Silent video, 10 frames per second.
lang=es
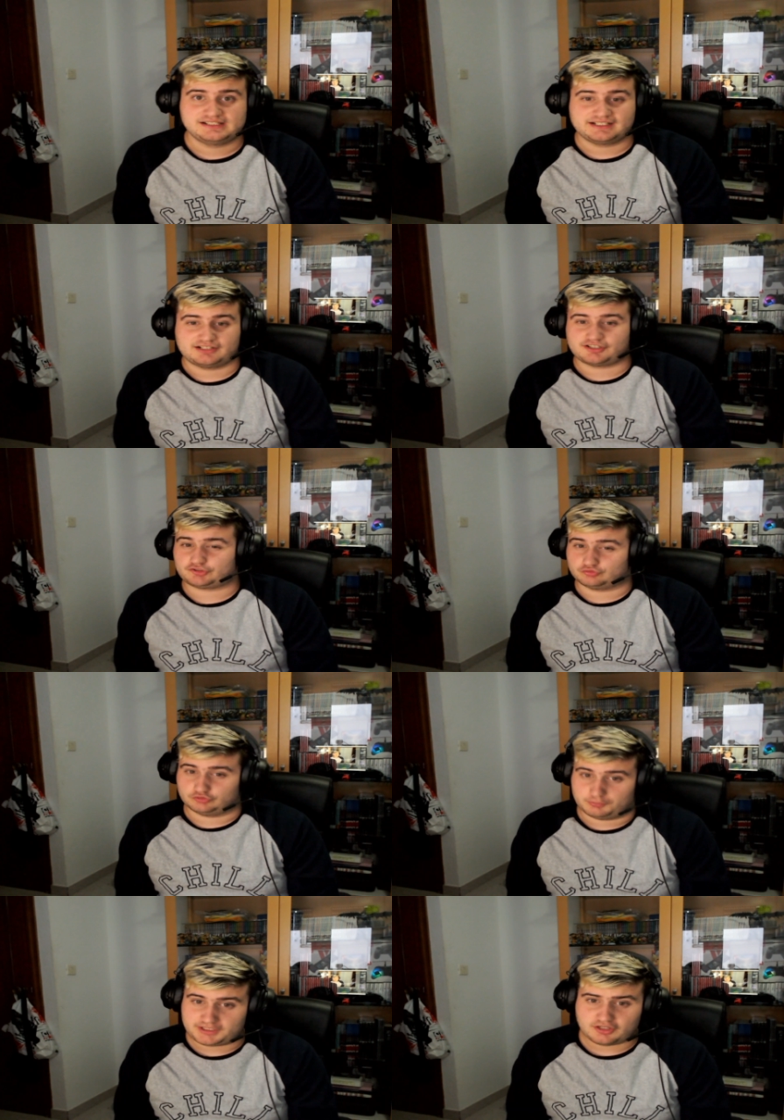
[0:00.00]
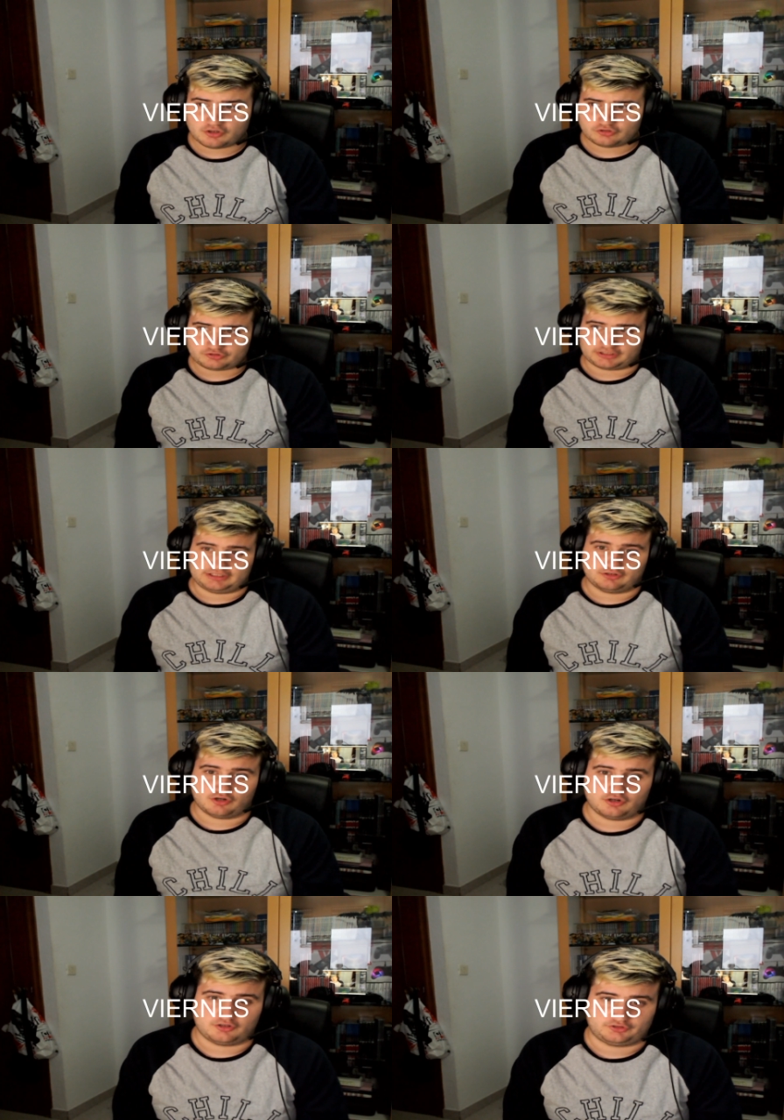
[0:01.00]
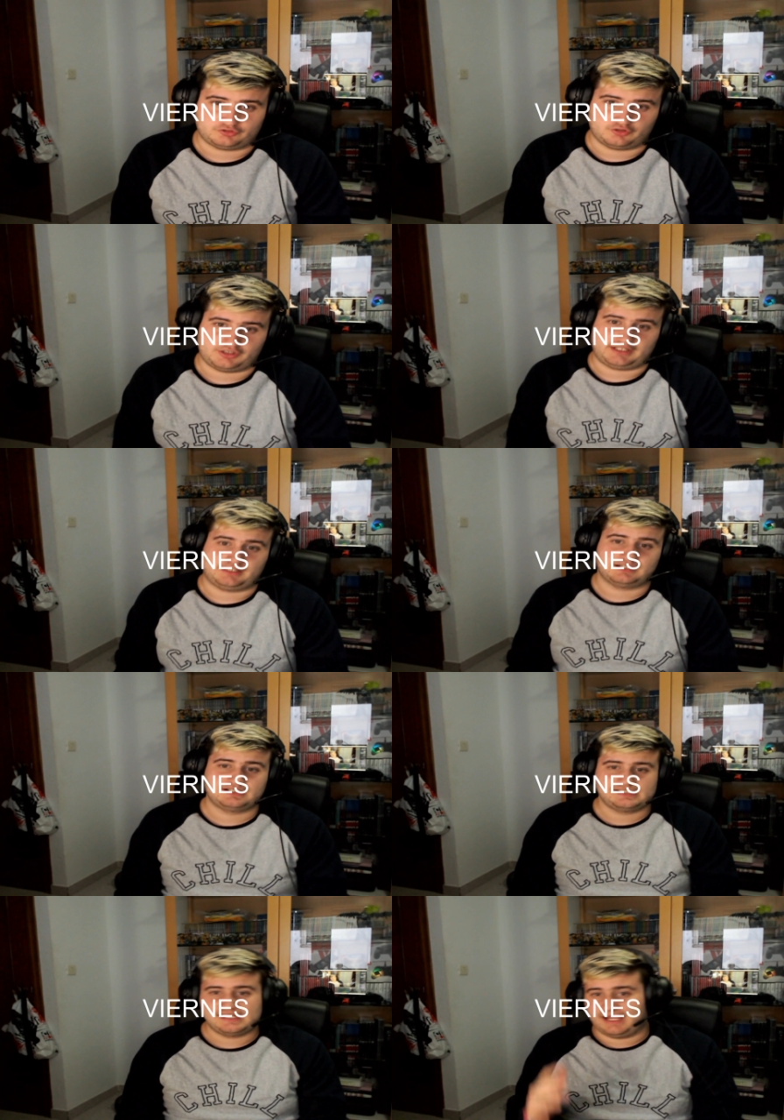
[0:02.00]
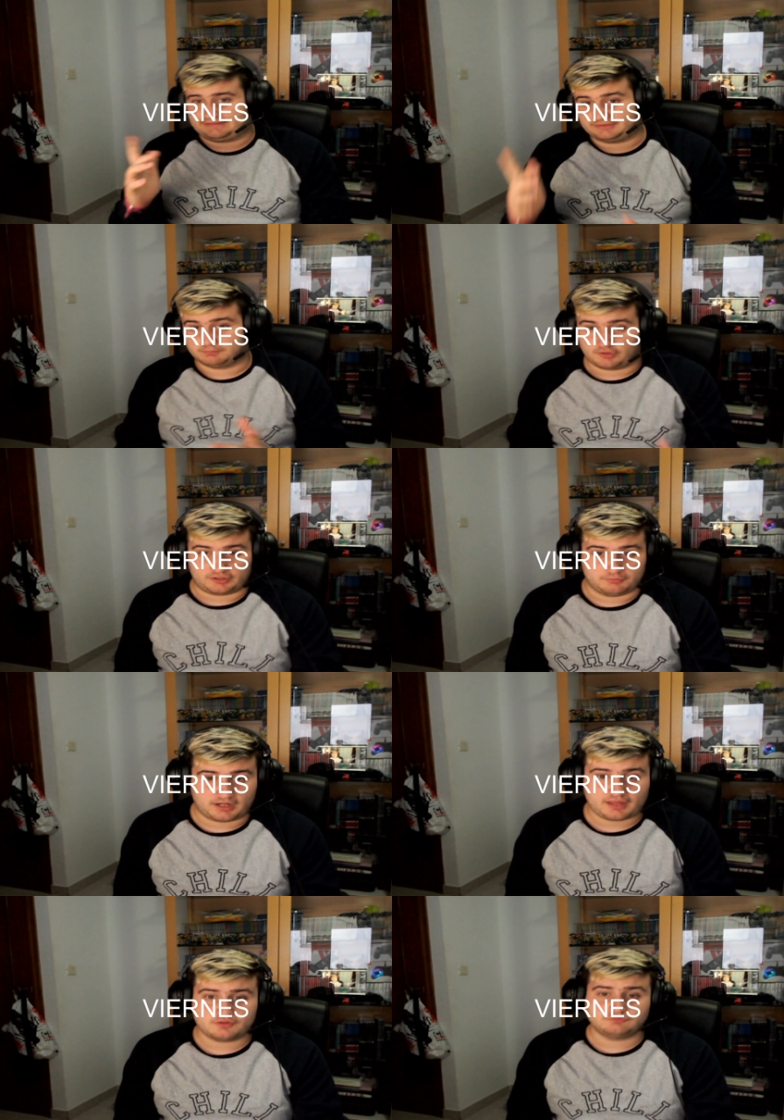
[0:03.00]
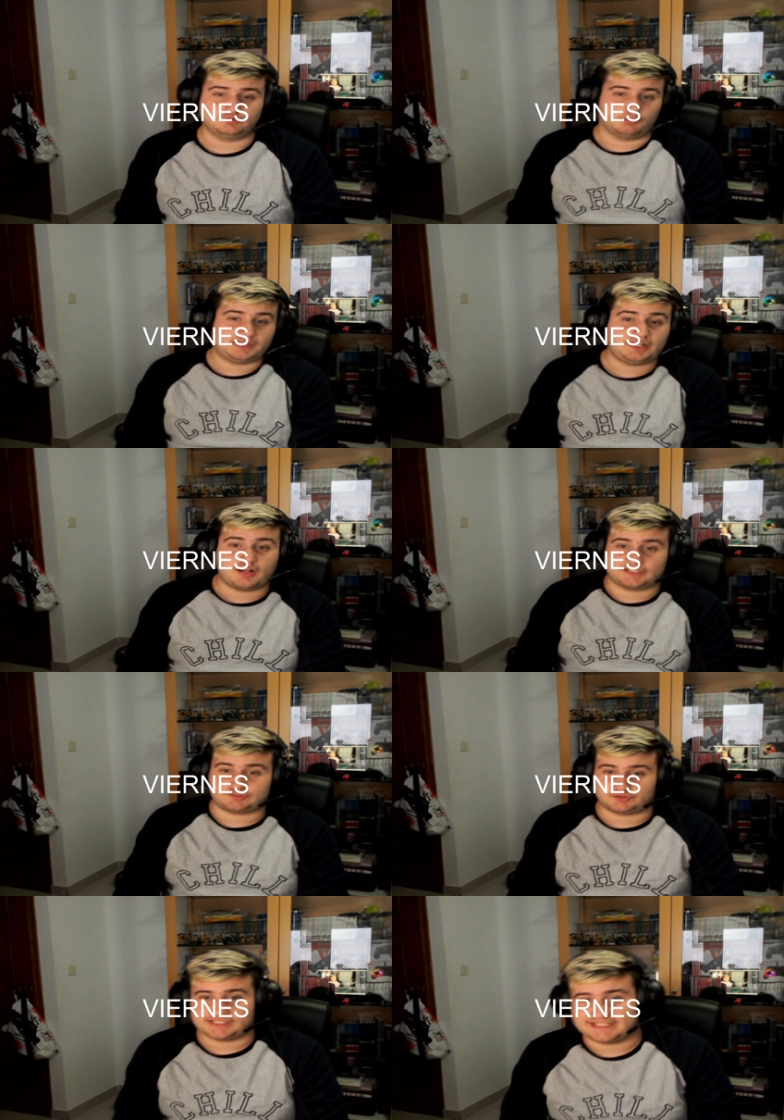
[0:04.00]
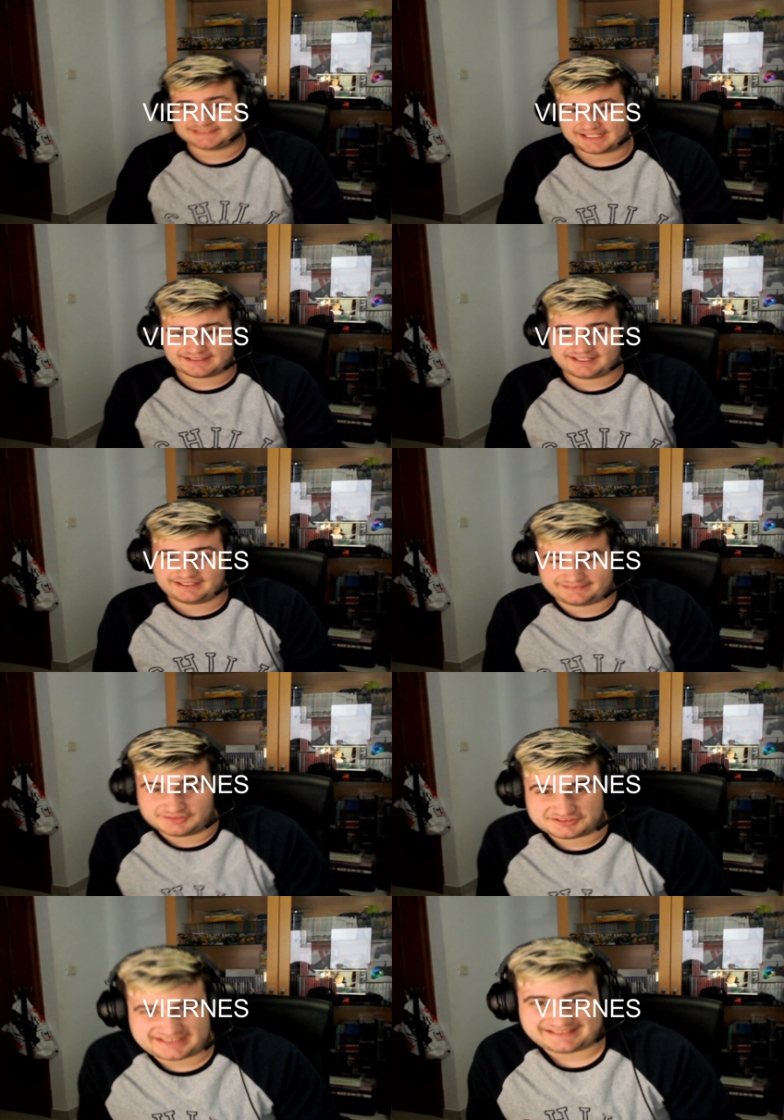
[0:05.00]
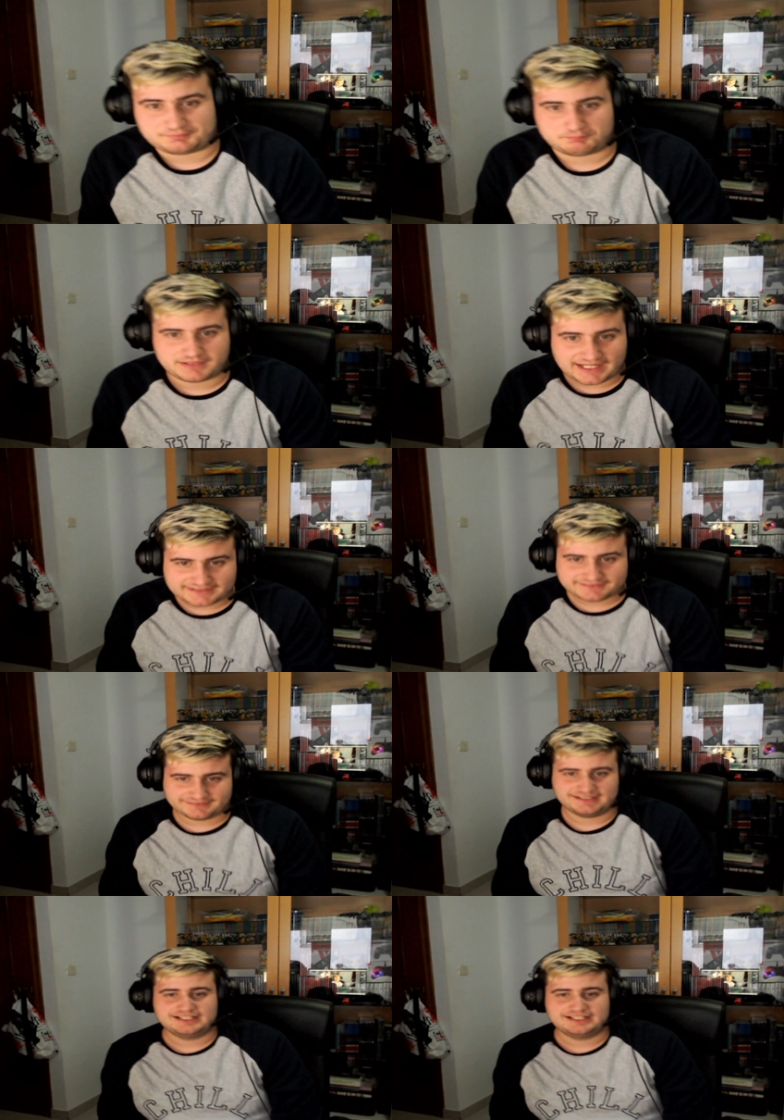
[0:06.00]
Creo que es un domingo, si no estoy así un poco equivocado, un domingo a las 8 de la tarde, si no tienes planes,